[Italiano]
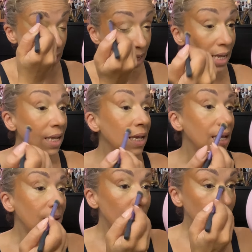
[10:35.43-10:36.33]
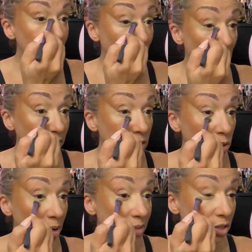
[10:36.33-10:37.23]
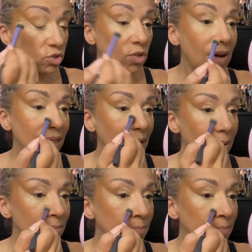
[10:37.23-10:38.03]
e mm, poi insomma mi sono trovata